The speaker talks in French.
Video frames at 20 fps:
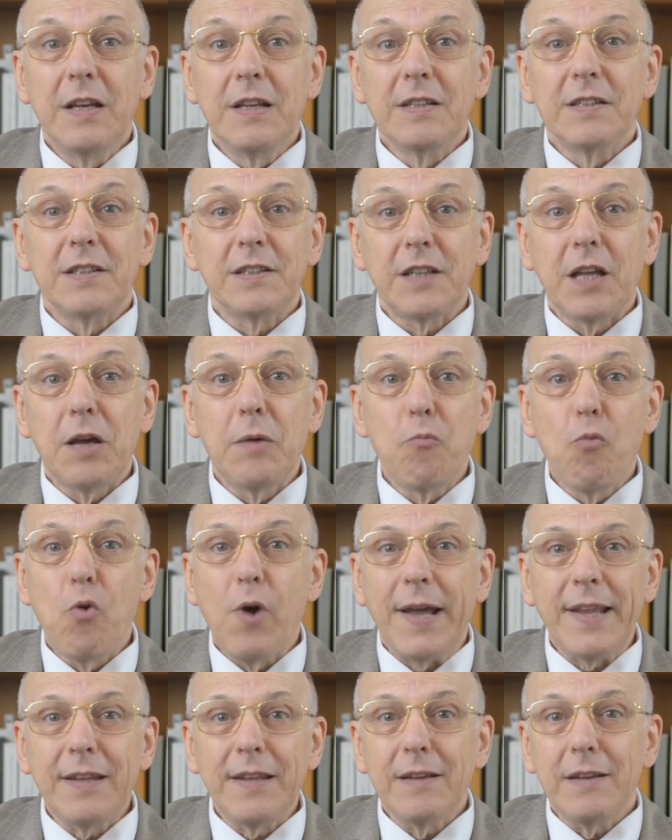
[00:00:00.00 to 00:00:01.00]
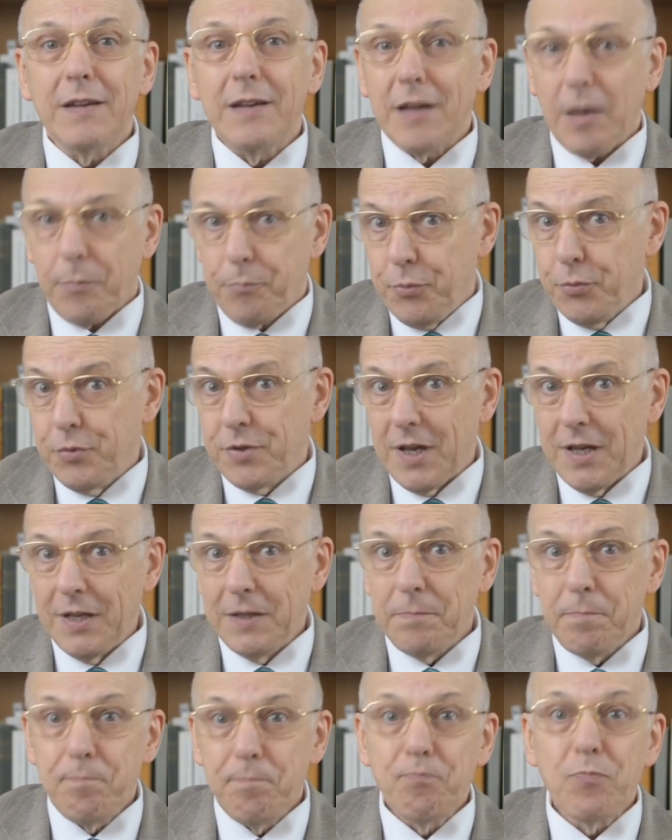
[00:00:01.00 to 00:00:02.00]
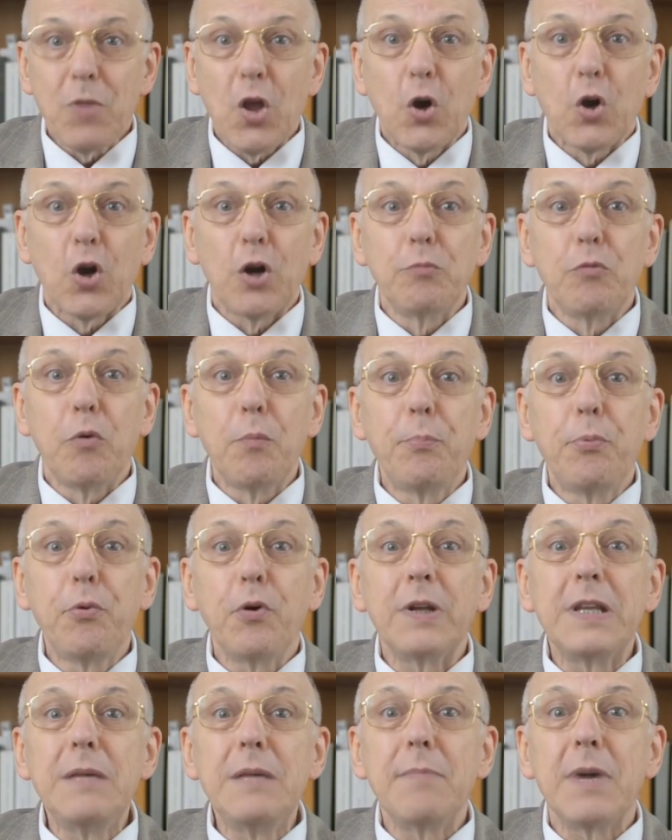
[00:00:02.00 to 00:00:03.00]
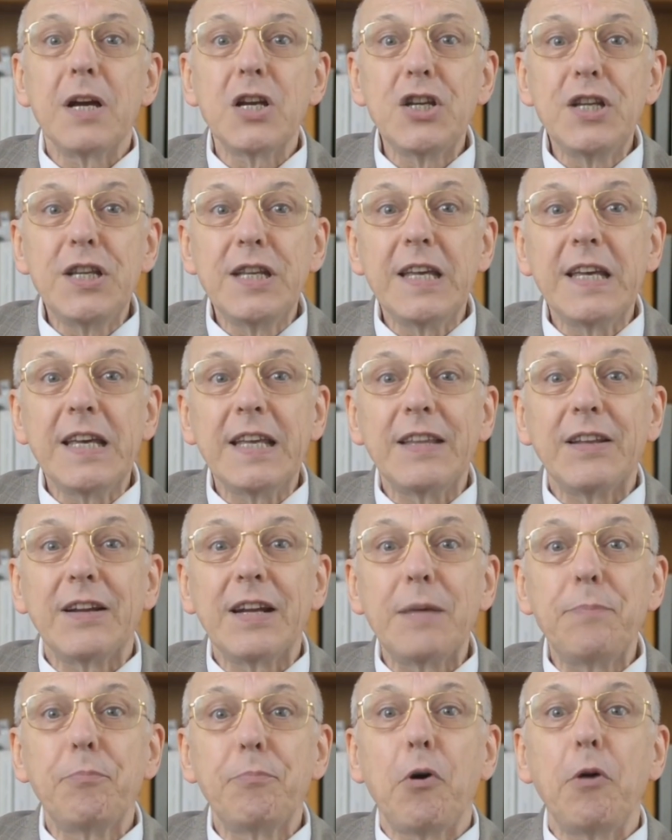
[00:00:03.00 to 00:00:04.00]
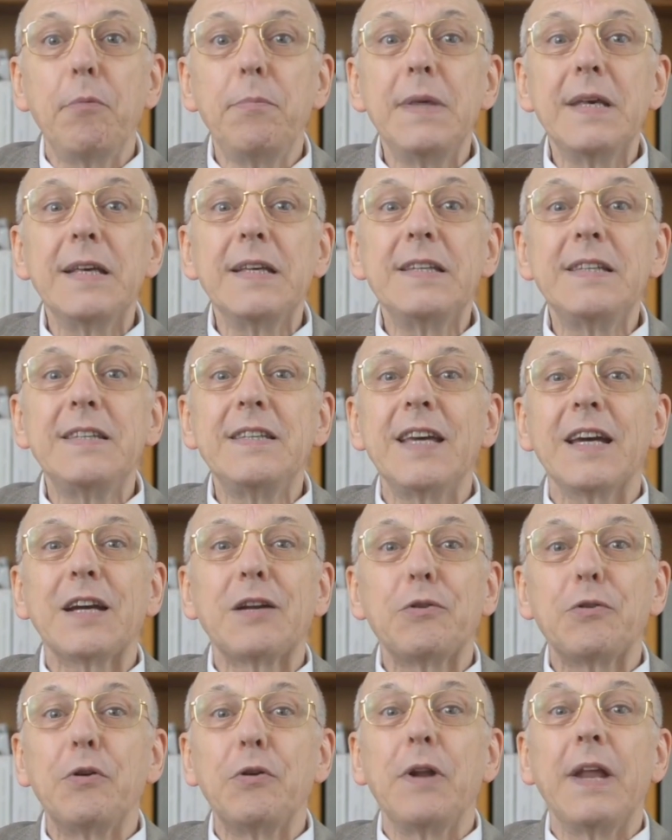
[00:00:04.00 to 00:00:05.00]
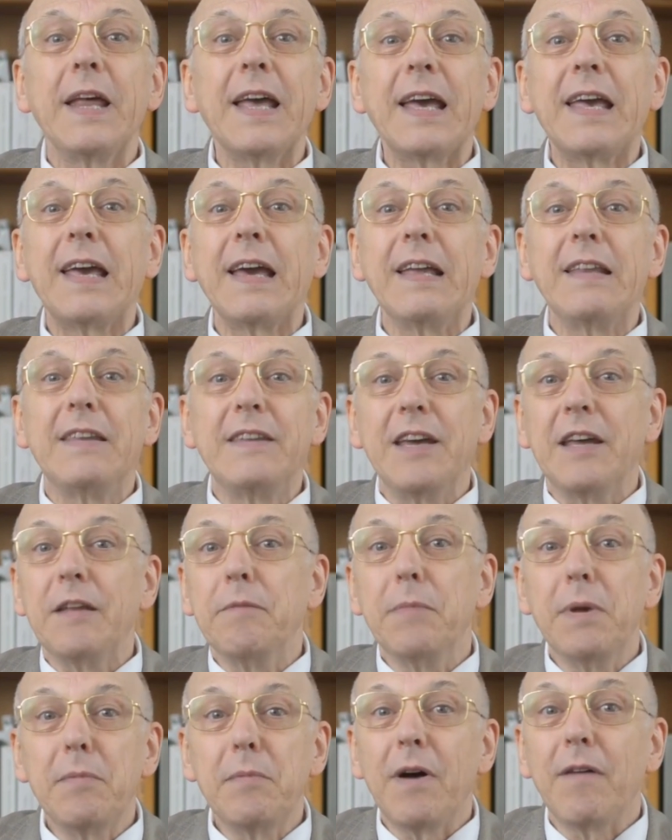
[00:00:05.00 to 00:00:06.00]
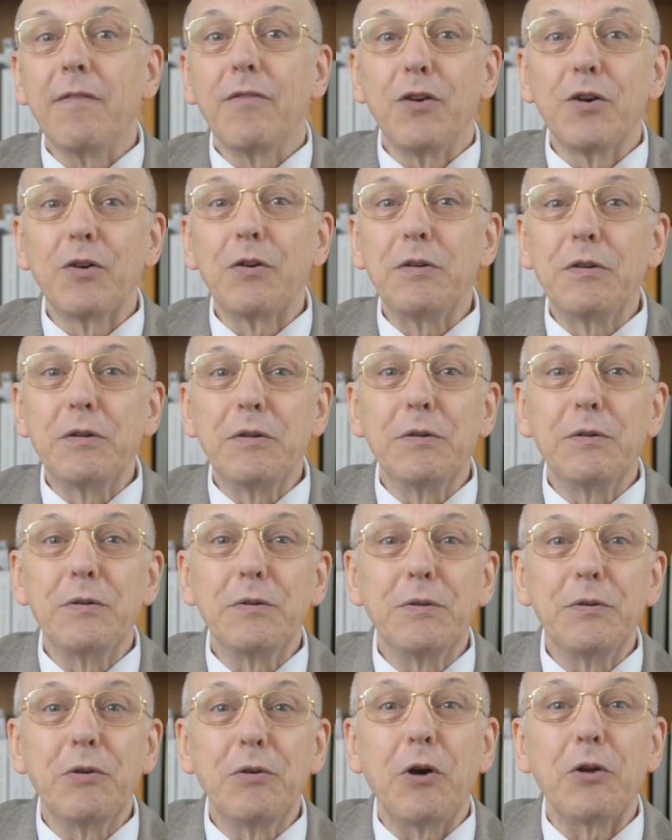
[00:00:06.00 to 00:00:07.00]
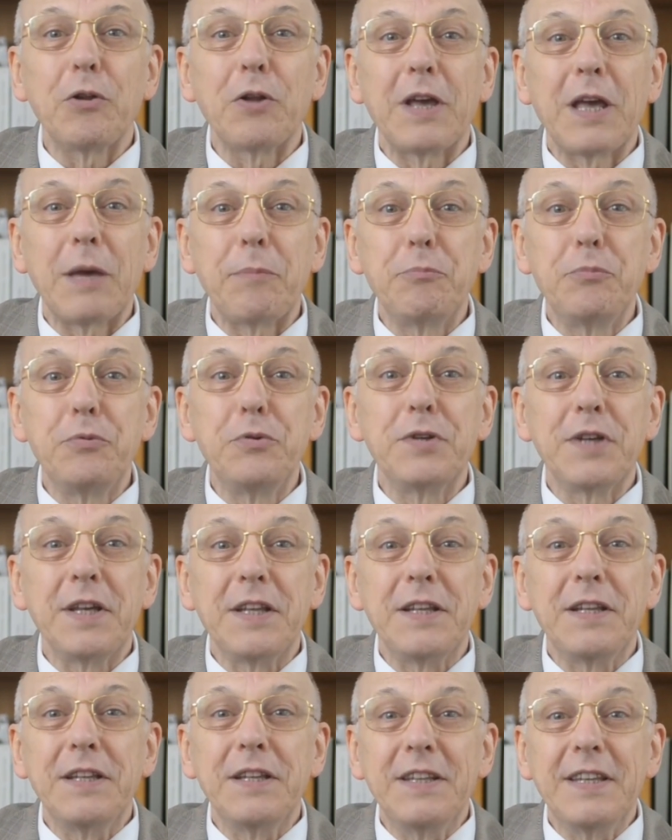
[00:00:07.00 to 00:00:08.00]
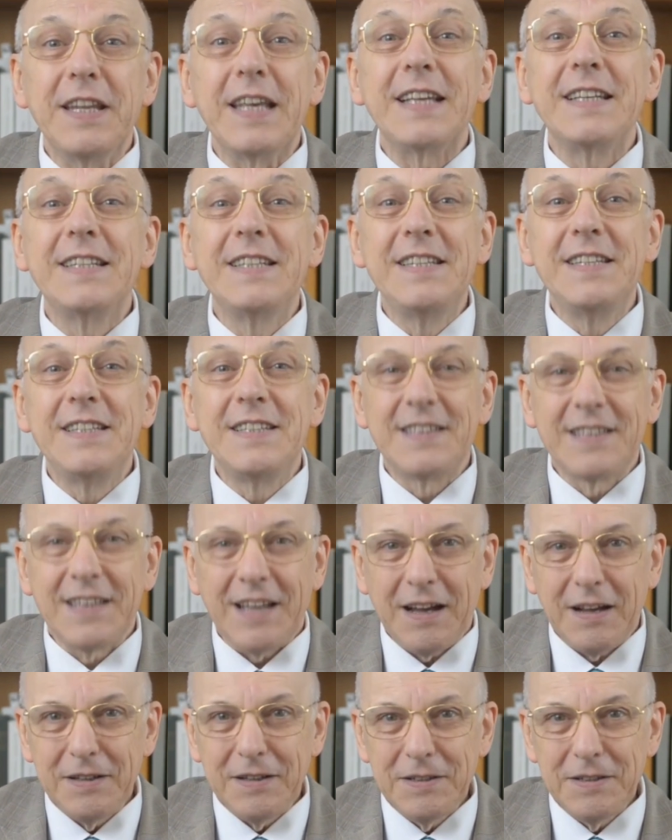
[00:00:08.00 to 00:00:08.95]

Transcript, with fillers: C'est un moine capucin comme on peut en imaginer dans les premiers siècles de l'ère chrétienne, même avant que l'ordre capucin n'existât.